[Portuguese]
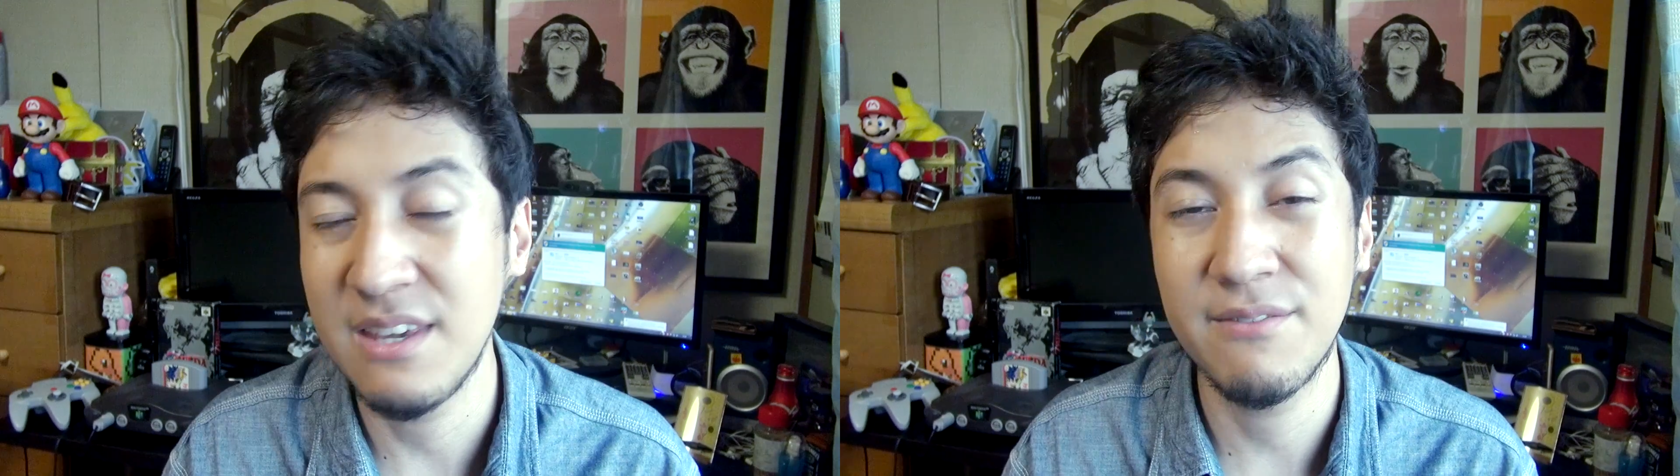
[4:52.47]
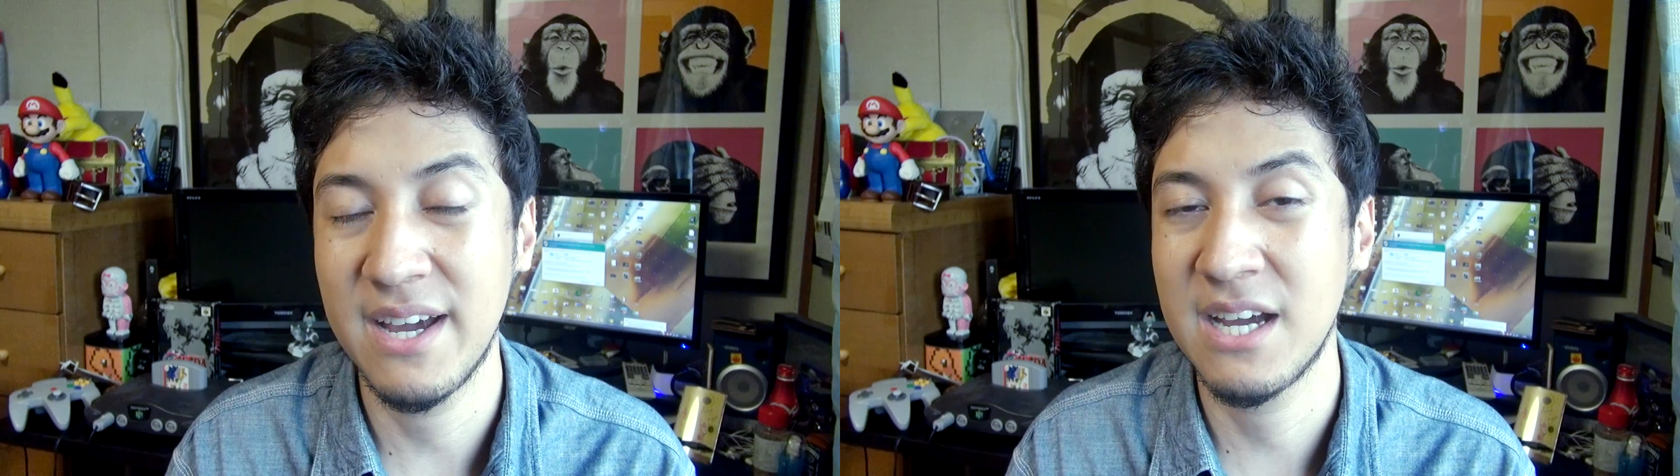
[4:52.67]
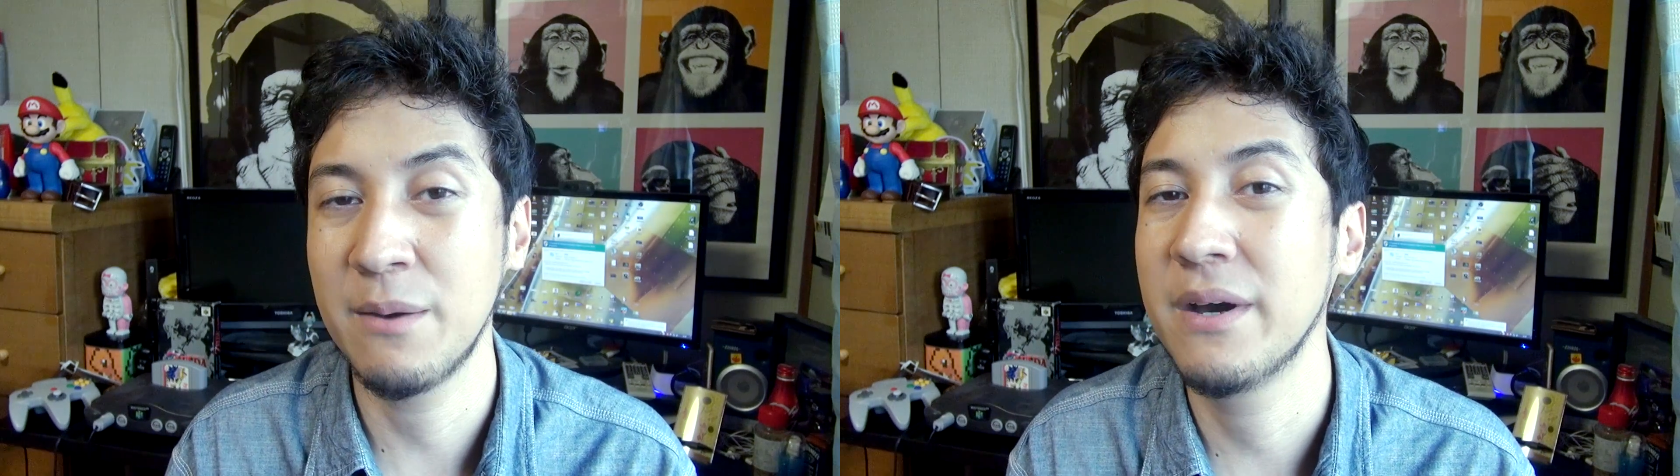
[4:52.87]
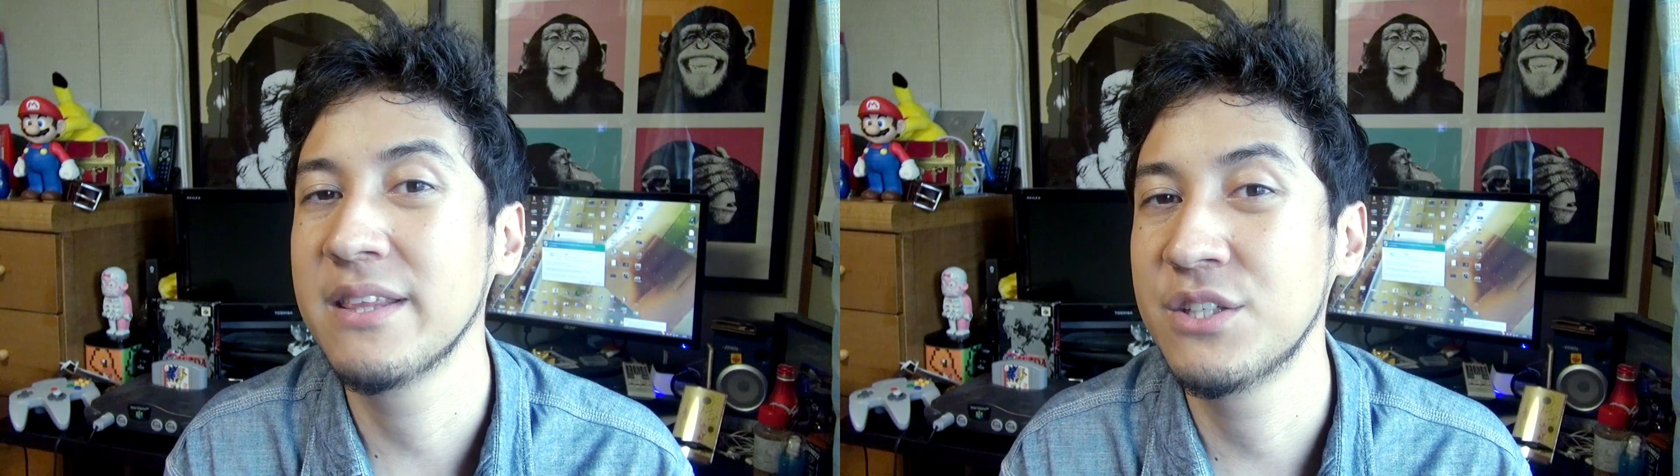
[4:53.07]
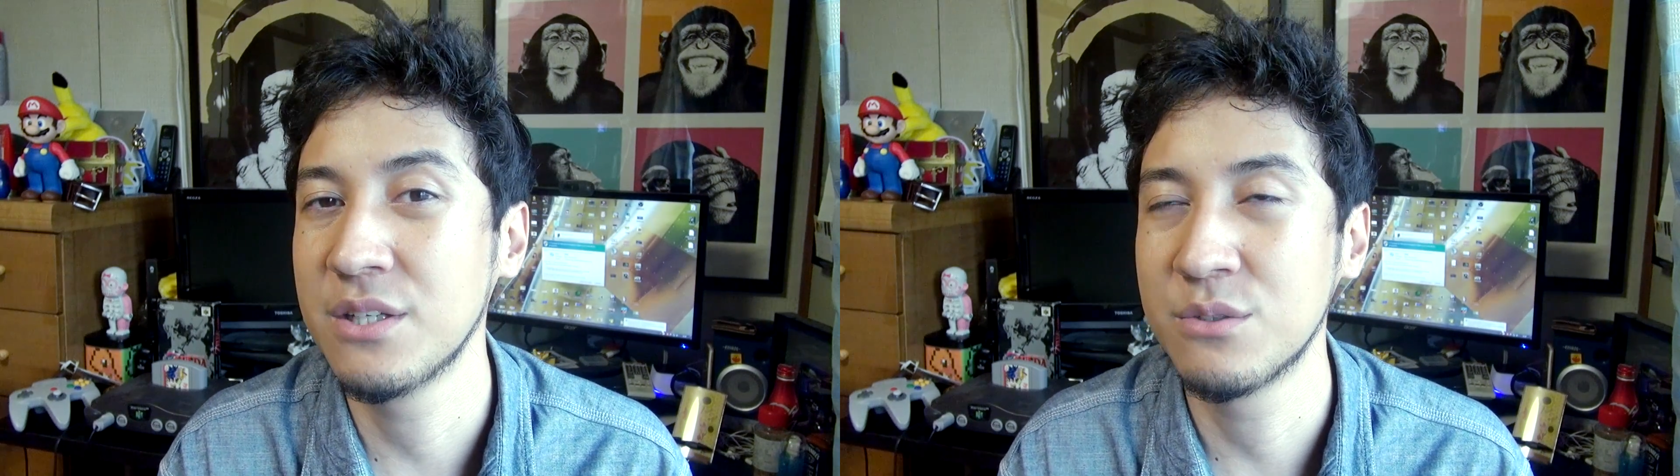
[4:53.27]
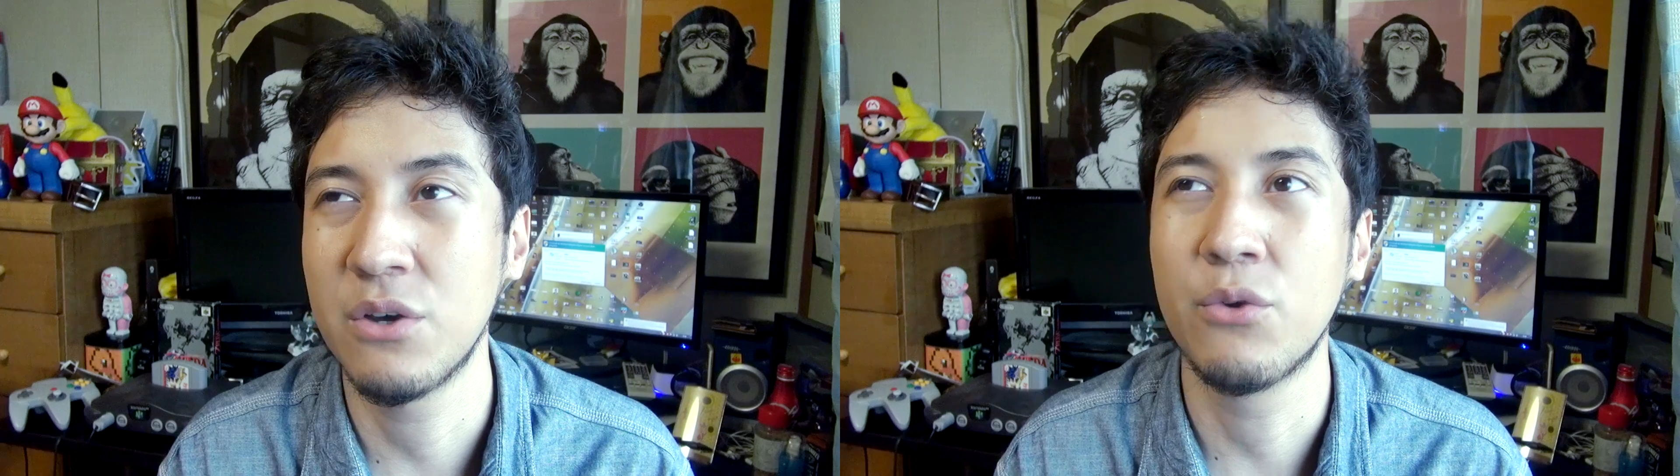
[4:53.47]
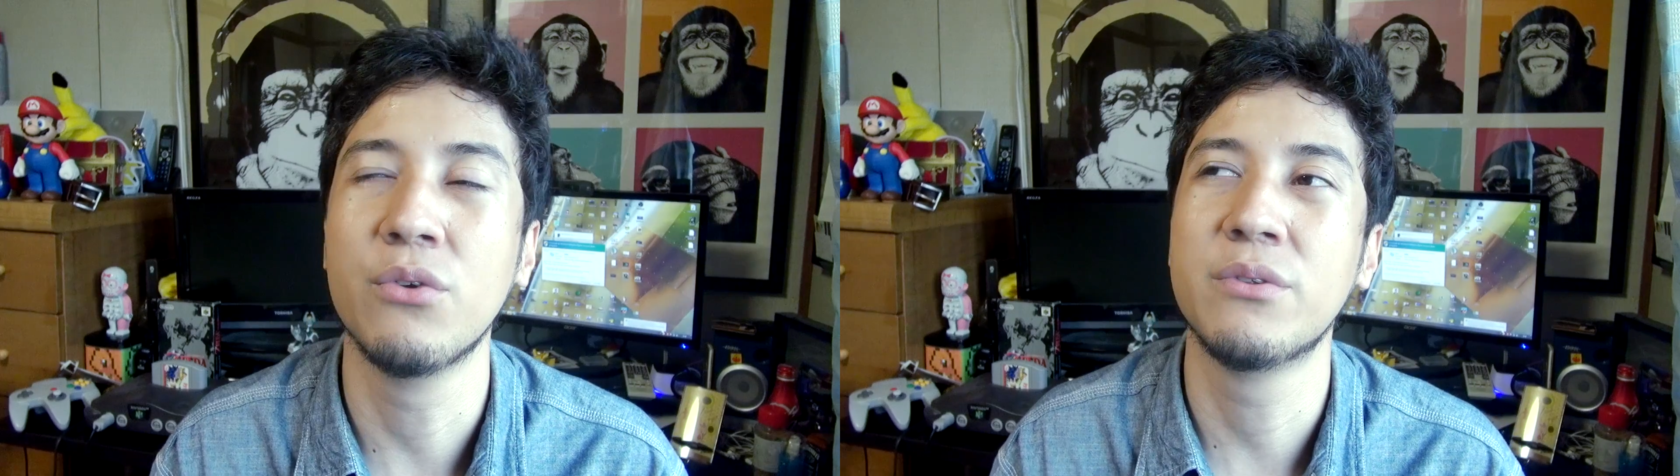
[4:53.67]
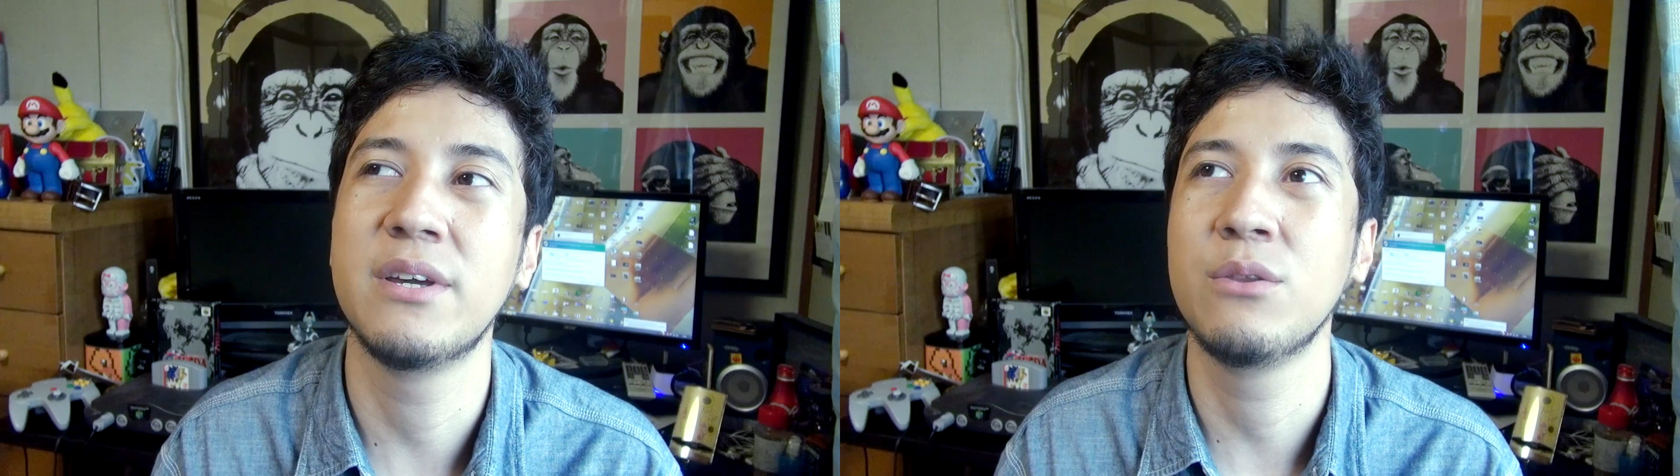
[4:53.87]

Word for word: que vai acabar deixando sua conta